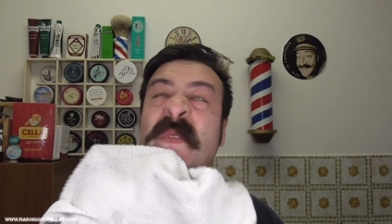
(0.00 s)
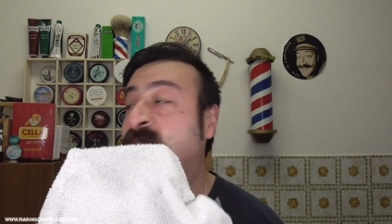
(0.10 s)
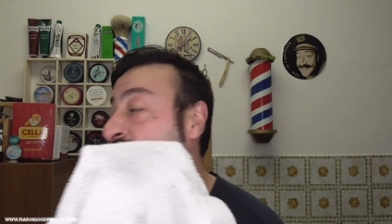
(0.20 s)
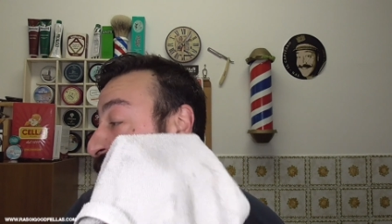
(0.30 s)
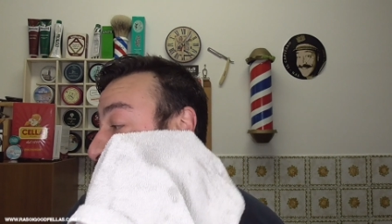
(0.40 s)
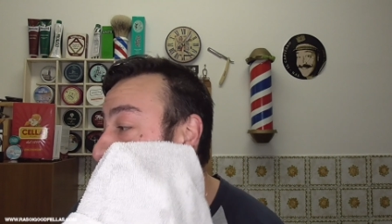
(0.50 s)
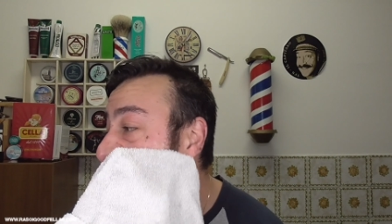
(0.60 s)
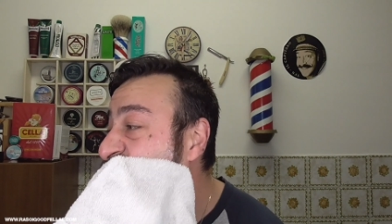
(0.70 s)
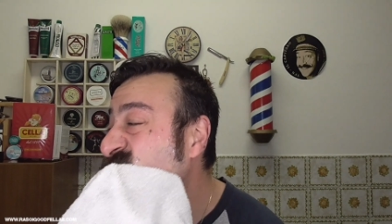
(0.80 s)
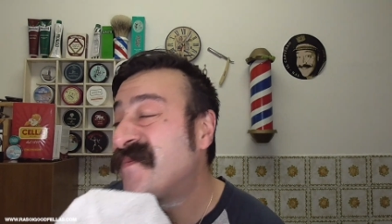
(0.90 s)
Ripeto,
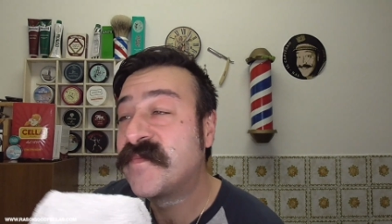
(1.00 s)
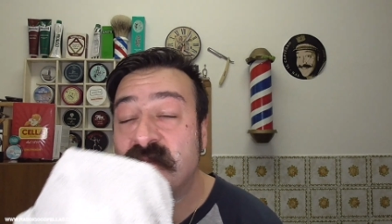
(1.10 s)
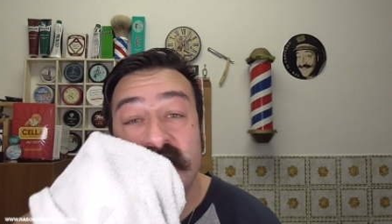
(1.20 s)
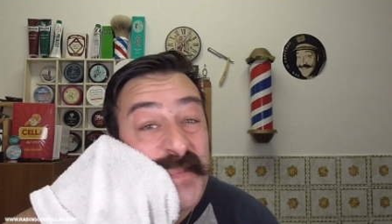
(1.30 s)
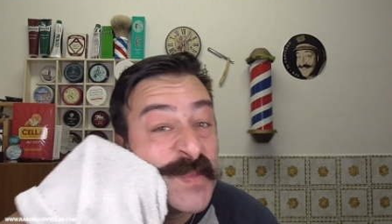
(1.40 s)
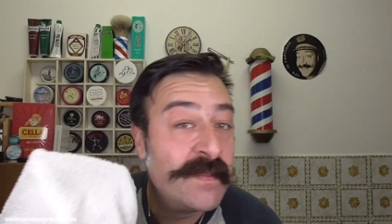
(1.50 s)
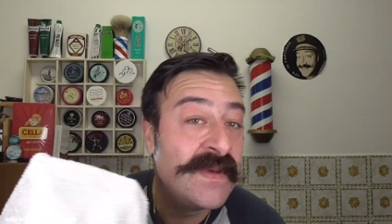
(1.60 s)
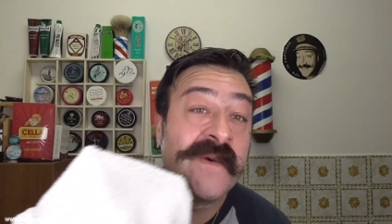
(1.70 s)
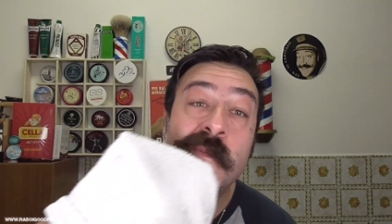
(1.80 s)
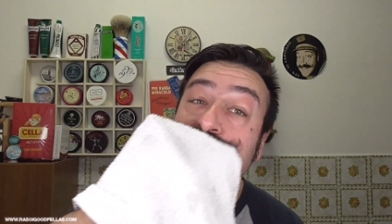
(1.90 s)
per
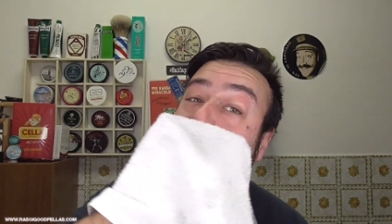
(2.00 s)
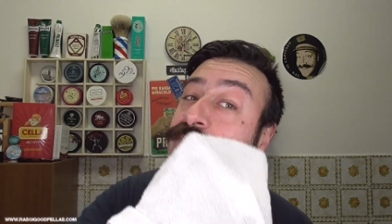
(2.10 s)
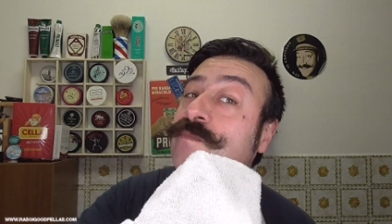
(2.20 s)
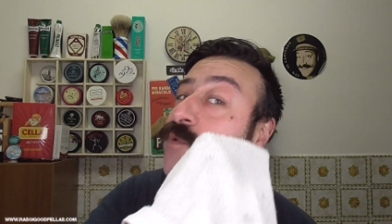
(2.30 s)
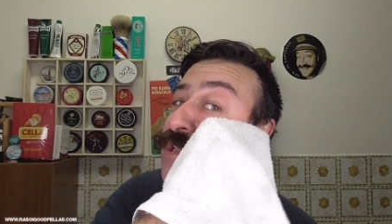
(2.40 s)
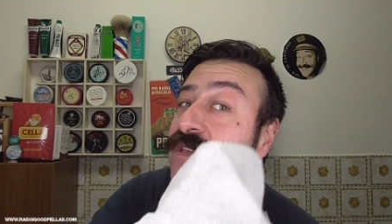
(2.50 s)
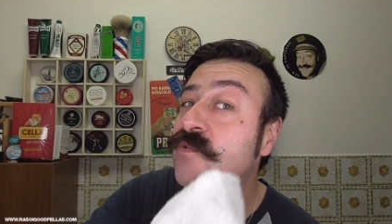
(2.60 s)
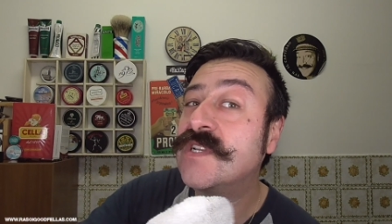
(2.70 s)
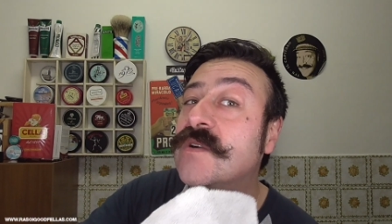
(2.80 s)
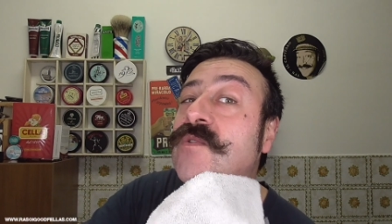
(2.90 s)
me potete
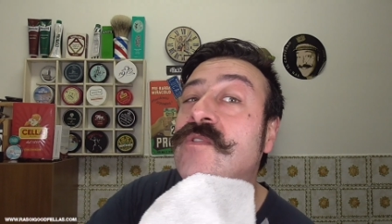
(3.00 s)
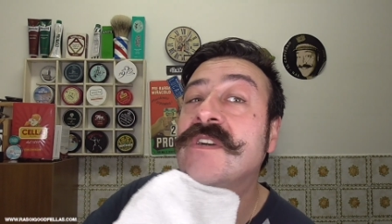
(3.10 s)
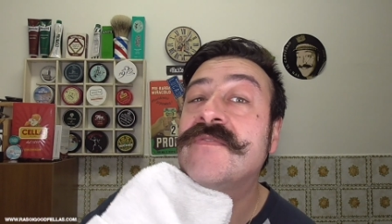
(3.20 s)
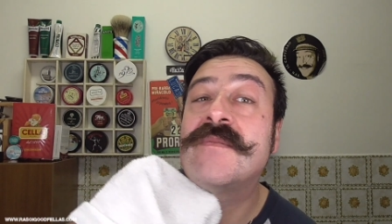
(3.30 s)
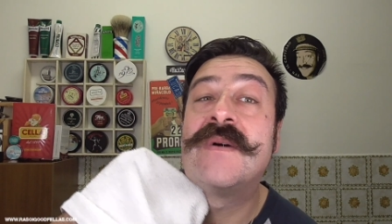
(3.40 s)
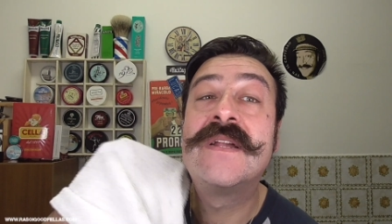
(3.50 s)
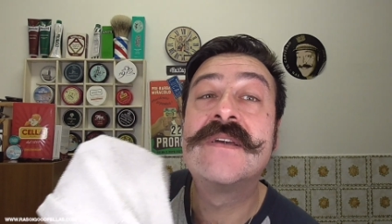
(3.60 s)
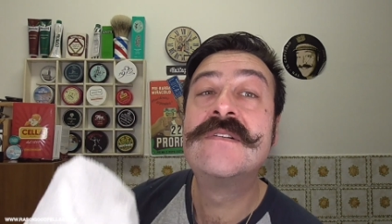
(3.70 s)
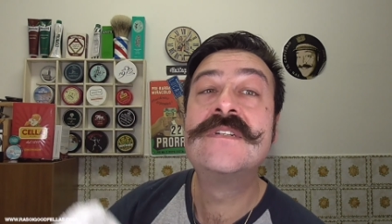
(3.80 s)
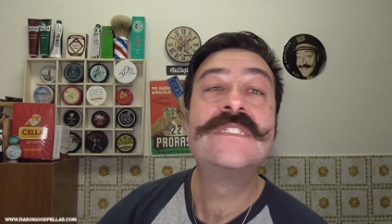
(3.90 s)
usare quello che vi
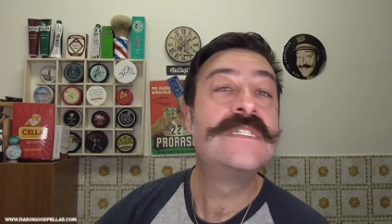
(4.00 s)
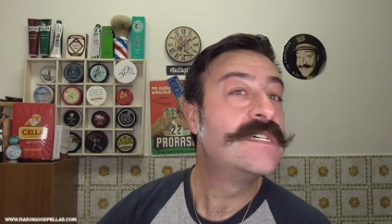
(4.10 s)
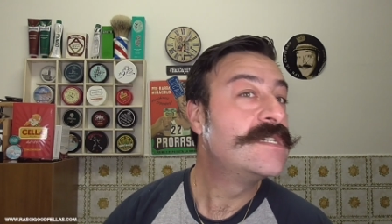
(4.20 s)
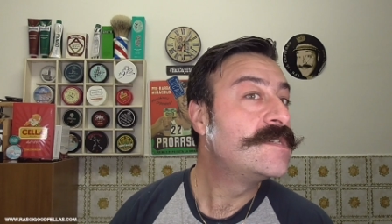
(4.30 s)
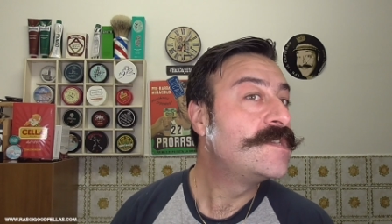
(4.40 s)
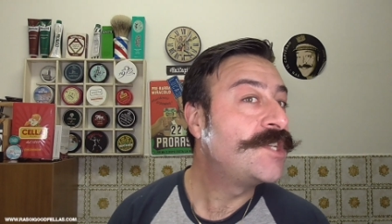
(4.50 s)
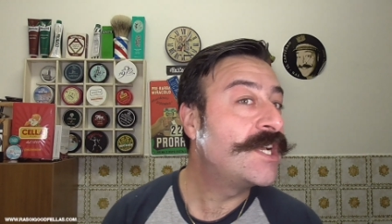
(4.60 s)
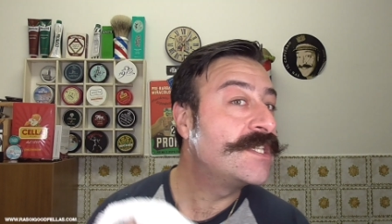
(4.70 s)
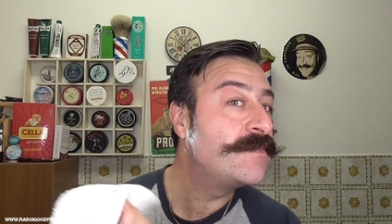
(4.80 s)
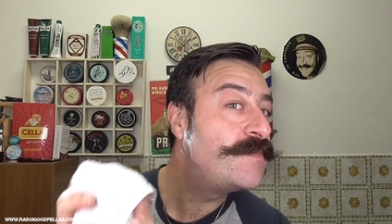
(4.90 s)
pare.
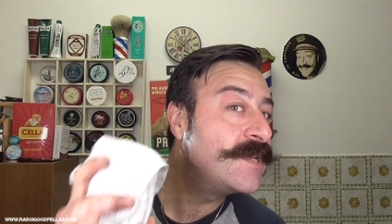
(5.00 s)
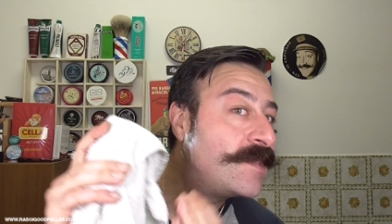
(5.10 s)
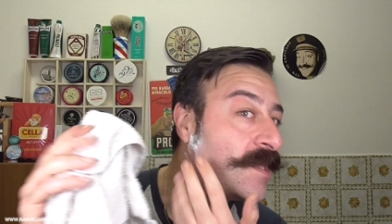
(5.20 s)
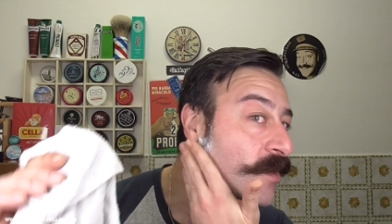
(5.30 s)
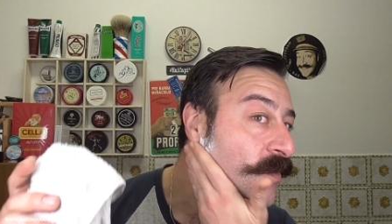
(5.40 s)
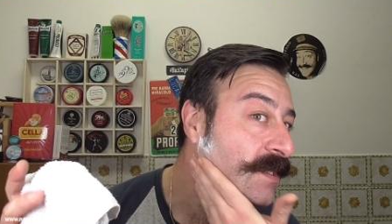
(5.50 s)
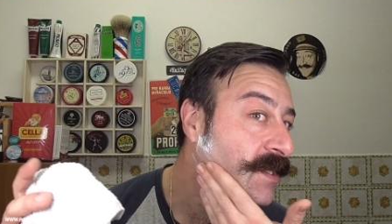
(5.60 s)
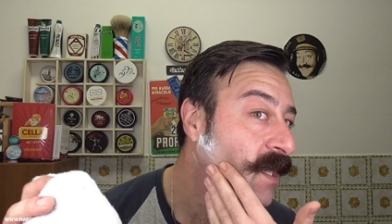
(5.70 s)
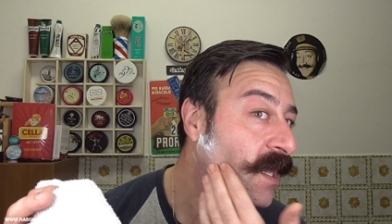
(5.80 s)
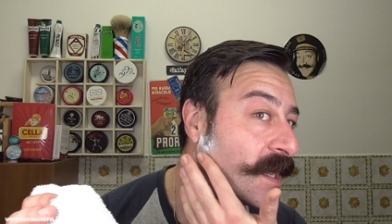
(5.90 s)
Cioè, se per te
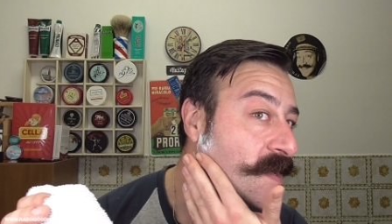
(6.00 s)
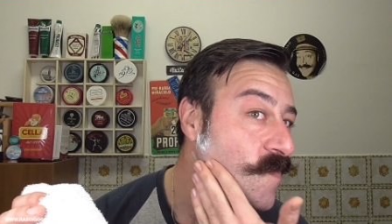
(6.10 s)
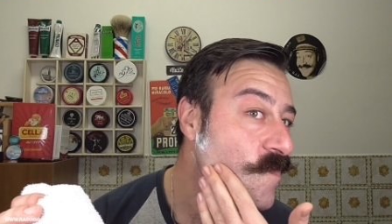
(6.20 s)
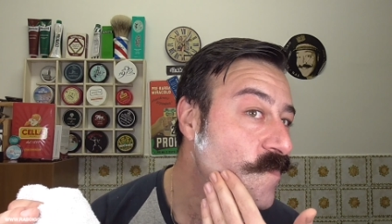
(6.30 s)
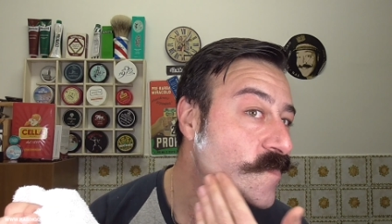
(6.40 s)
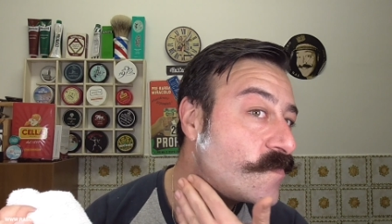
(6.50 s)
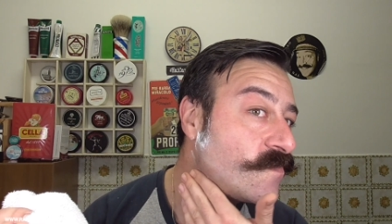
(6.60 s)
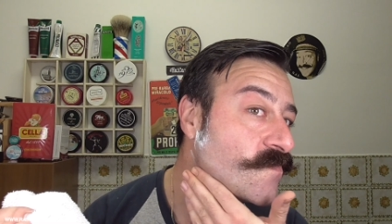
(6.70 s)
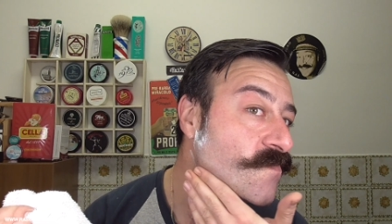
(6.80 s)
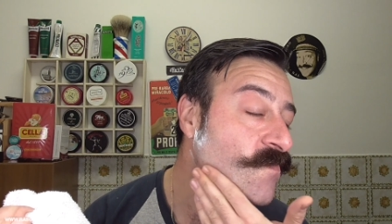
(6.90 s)
questa è la
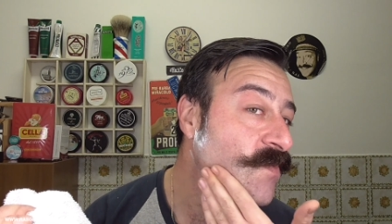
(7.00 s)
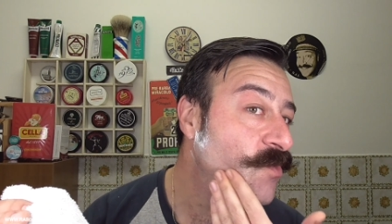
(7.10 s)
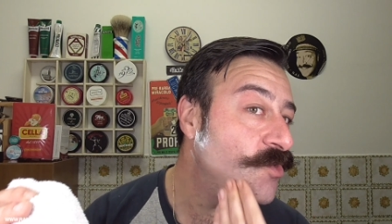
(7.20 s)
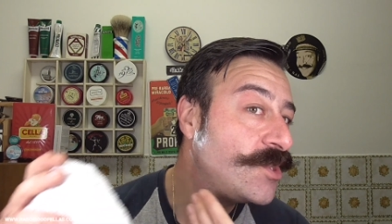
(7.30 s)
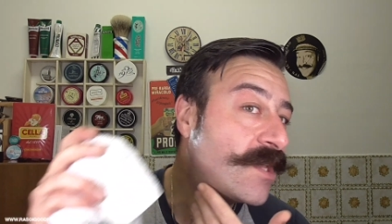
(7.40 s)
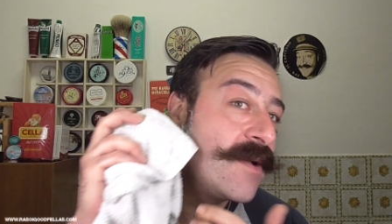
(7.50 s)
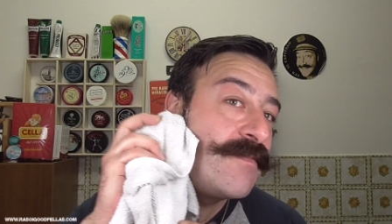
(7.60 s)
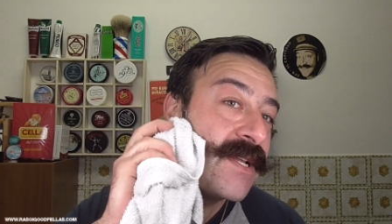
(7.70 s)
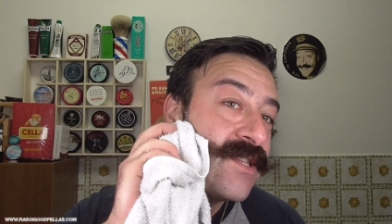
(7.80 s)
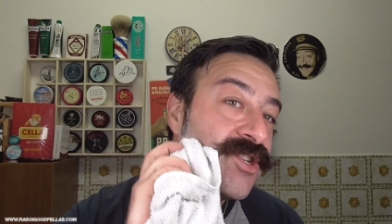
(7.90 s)
velocità e
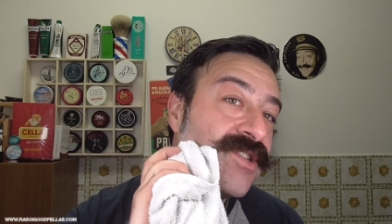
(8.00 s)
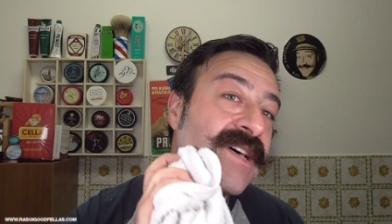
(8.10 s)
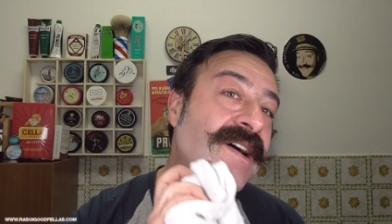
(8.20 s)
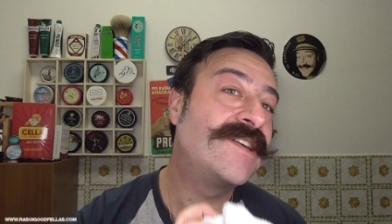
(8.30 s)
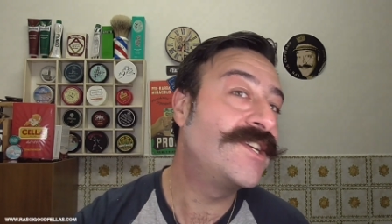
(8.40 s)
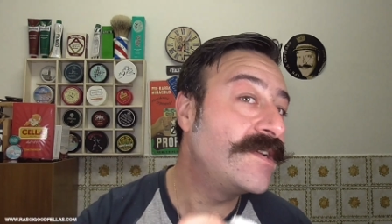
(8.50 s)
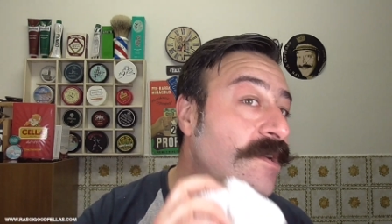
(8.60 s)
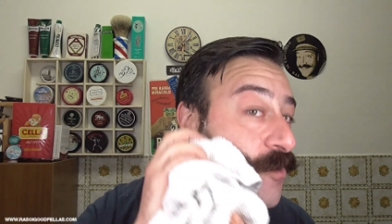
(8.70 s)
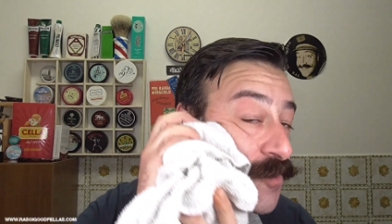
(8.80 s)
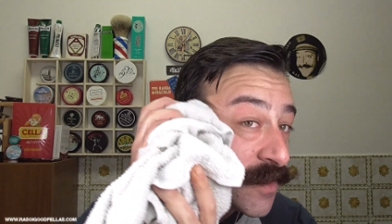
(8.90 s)
praticità, cioè in
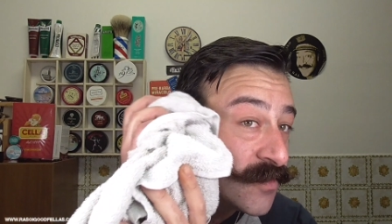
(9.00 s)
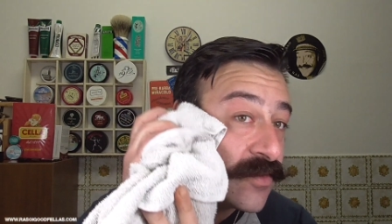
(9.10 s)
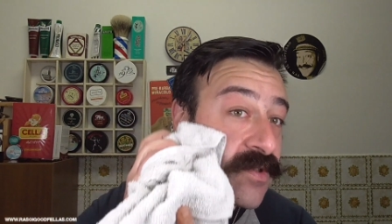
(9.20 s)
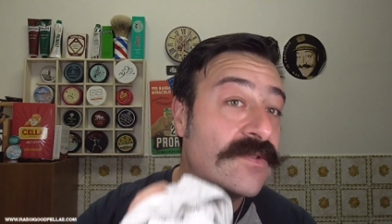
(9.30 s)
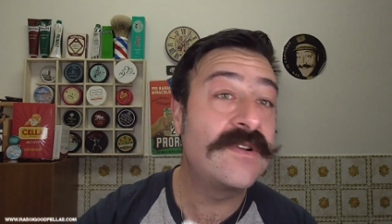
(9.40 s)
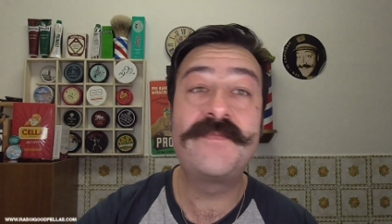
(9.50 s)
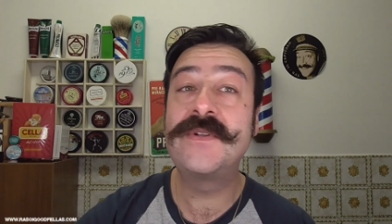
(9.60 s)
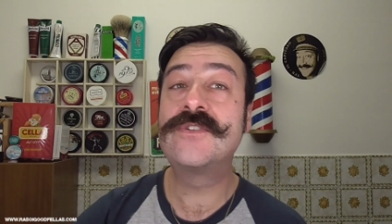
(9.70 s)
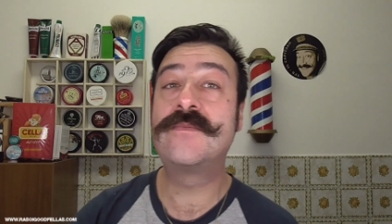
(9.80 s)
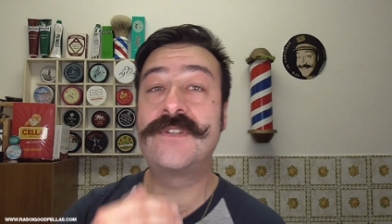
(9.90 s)
alcuni punti non ha
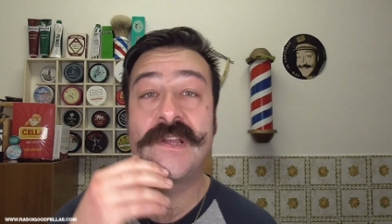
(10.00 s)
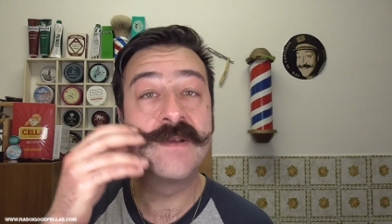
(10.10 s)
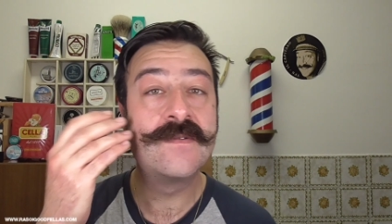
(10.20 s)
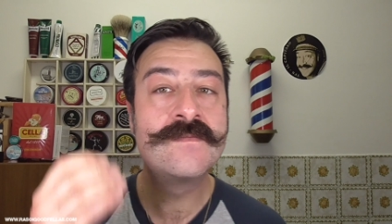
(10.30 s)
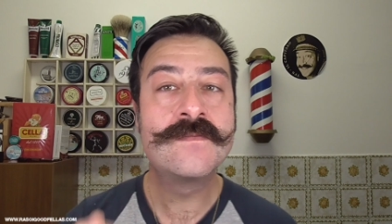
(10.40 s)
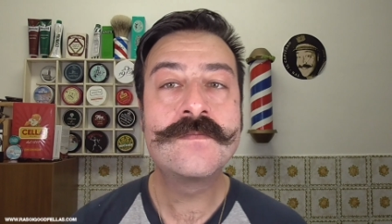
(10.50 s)
preso, cioè